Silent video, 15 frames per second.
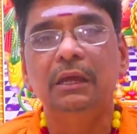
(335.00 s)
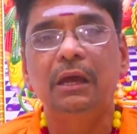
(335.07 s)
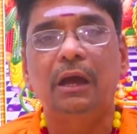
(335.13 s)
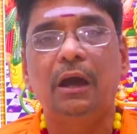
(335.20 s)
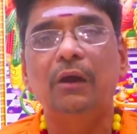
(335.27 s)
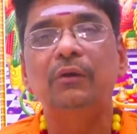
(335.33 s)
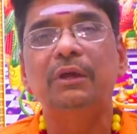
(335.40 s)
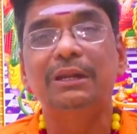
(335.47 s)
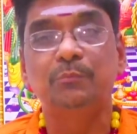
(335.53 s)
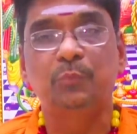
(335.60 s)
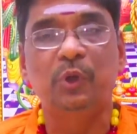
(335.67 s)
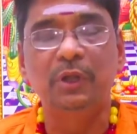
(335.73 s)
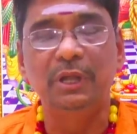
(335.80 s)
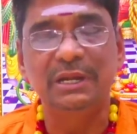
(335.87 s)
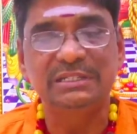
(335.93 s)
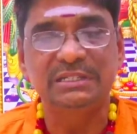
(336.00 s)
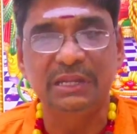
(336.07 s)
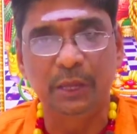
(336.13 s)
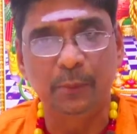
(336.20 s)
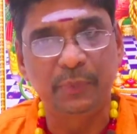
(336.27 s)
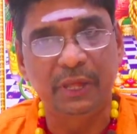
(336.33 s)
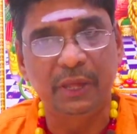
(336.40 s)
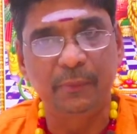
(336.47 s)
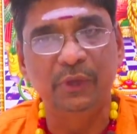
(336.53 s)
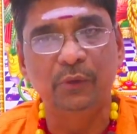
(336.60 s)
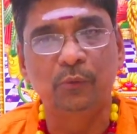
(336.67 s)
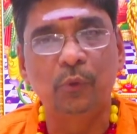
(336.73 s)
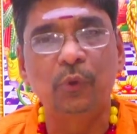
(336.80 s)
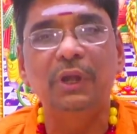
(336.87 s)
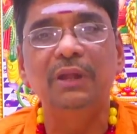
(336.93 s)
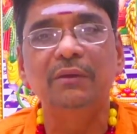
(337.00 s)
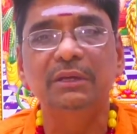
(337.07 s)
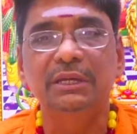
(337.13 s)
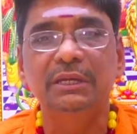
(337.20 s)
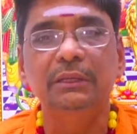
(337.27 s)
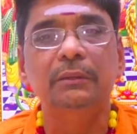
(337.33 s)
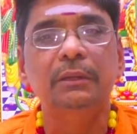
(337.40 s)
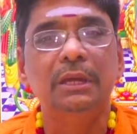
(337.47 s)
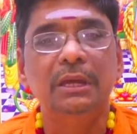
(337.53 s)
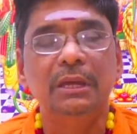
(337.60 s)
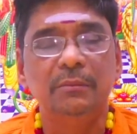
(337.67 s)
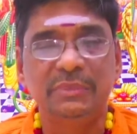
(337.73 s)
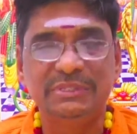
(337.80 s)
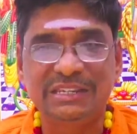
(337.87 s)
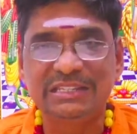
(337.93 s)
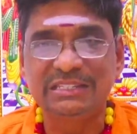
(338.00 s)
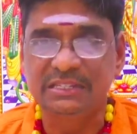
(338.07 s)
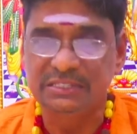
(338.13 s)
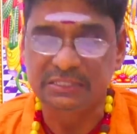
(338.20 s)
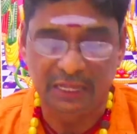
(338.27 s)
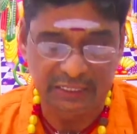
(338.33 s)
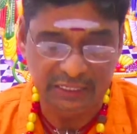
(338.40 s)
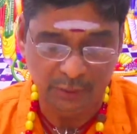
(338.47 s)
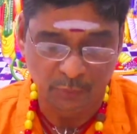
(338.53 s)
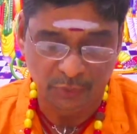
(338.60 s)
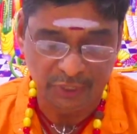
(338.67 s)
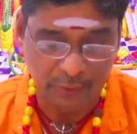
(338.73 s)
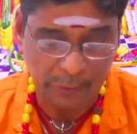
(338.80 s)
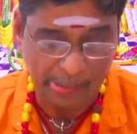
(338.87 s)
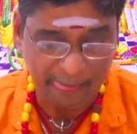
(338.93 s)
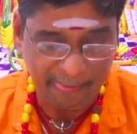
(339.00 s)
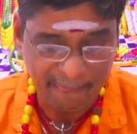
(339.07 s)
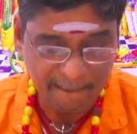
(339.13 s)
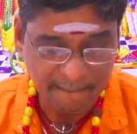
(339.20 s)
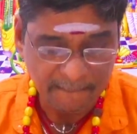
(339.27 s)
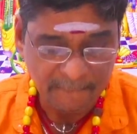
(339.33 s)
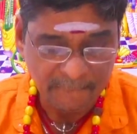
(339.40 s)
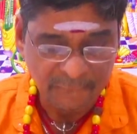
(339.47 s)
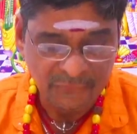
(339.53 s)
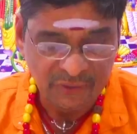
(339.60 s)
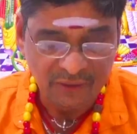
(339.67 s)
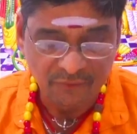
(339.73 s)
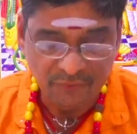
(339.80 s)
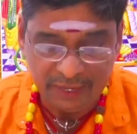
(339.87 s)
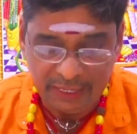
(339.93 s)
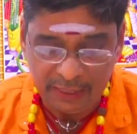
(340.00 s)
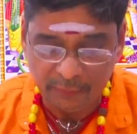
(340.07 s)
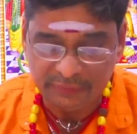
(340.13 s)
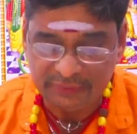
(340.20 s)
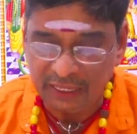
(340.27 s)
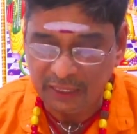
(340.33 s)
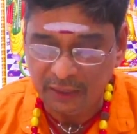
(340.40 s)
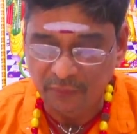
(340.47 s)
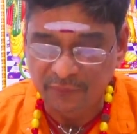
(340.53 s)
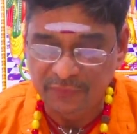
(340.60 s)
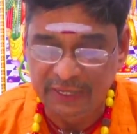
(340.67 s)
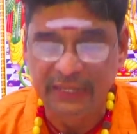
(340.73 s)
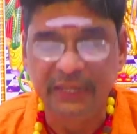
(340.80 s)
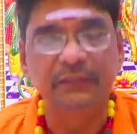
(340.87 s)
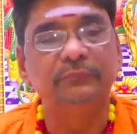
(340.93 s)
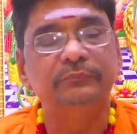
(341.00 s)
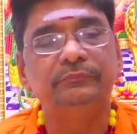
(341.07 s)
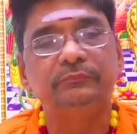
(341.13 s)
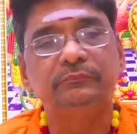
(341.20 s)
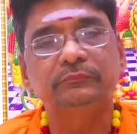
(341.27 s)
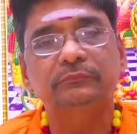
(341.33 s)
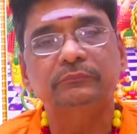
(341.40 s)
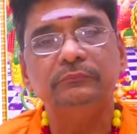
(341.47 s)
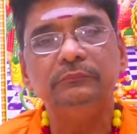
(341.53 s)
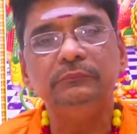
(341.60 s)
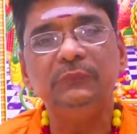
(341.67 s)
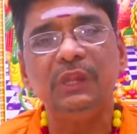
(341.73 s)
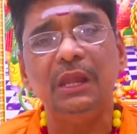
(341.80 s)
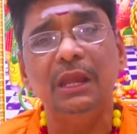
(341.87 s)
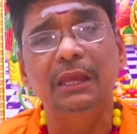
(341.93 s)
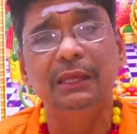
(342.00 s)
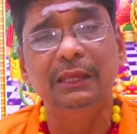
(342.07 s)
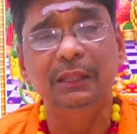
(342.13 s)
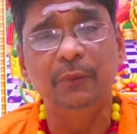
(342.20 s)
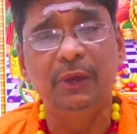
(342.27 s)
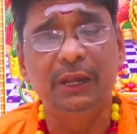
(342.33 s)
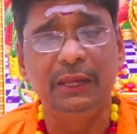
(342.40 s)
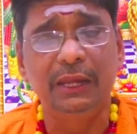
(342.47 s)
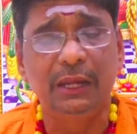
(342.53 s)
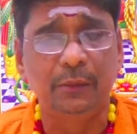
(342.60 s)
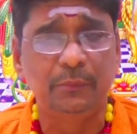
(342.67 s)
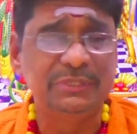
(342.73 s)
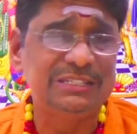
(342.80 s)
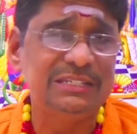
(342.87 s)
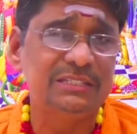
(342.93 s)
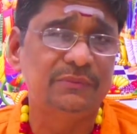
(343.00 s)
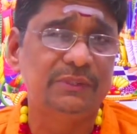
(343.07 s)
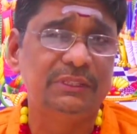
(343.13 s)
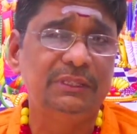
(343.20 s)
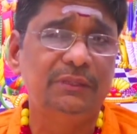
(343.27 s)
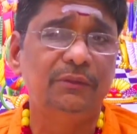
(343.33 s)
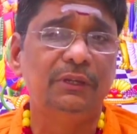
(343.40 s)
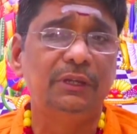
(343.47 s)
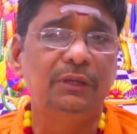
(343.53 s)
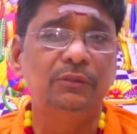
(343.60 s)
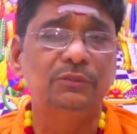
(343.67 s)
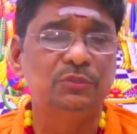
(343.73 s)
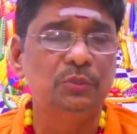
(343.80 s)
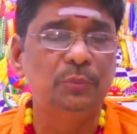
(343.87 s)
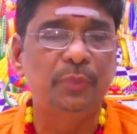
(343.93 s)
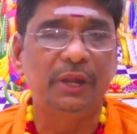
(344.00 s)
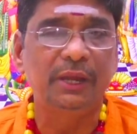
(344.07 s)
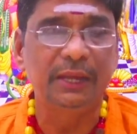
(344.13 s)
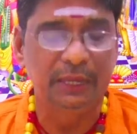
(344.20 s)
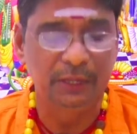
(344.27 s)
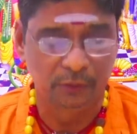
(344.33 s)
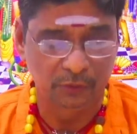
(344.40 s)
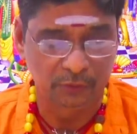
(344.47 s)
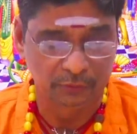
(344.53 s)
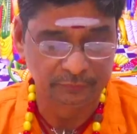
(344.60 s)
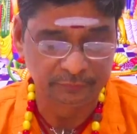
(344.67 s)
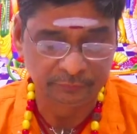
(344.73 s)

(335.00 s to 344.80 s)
அவங்க பொருள் நஷ்டம் ஏற்படாமல் ஓரளவுக்கு பிஸ்னஸில் சாதிக்க முடியும் வைரம் தங்கம் வெள்ளி இது மாதிரியான பிஸ்னஸ் வந்து இவங்களுக்கு சூப்பராக கை கொடுக்கும்